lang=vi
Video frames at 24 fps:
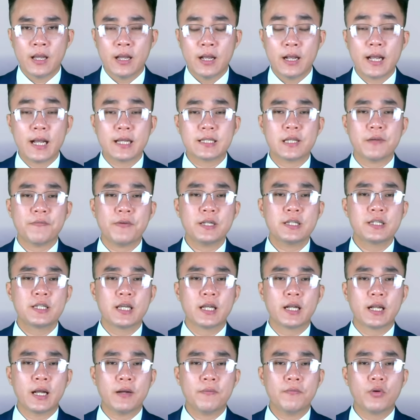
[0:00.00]
Nga sẽ phát
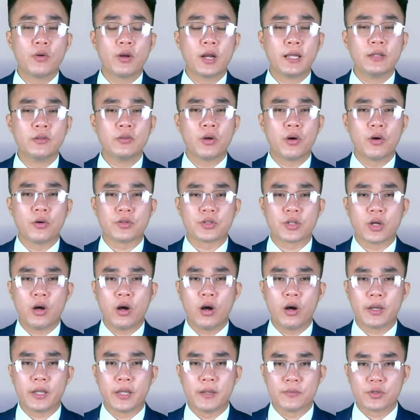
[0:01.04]
triển các vùng lãnh thổ do
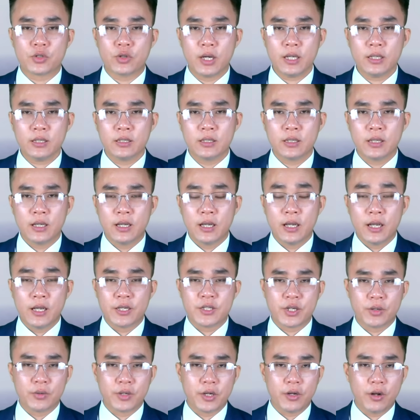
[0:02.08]
họ kiểm soát.
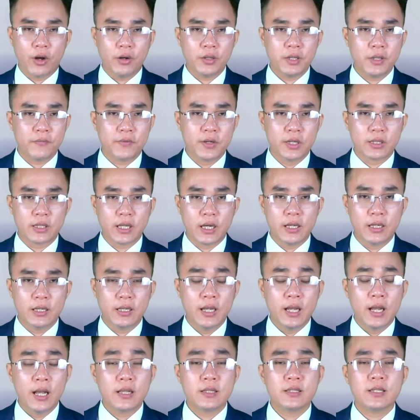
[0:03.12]
Trong khi đó thì phương Tây
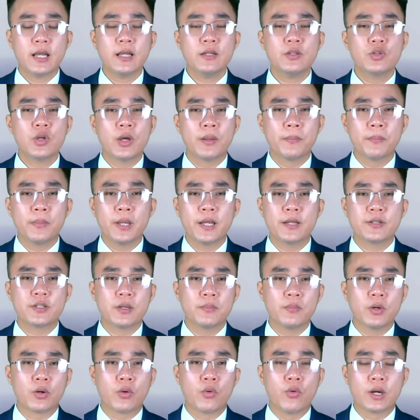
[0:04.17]
sẽ chuẩn bị cho
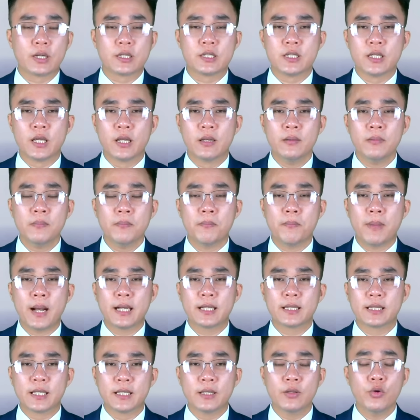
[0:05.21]
một cuộc chiến mang
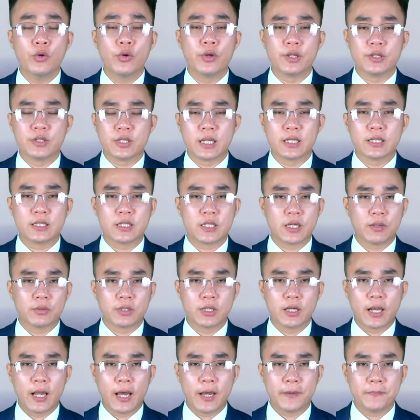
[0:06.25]
tính hủy diệt trong
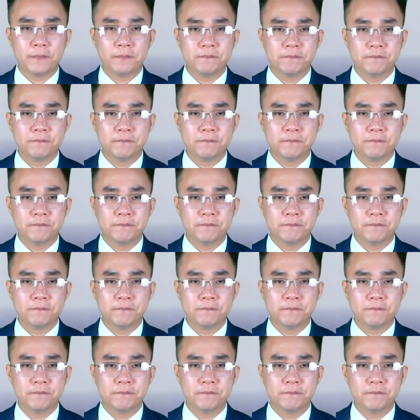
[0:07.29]
tương lai.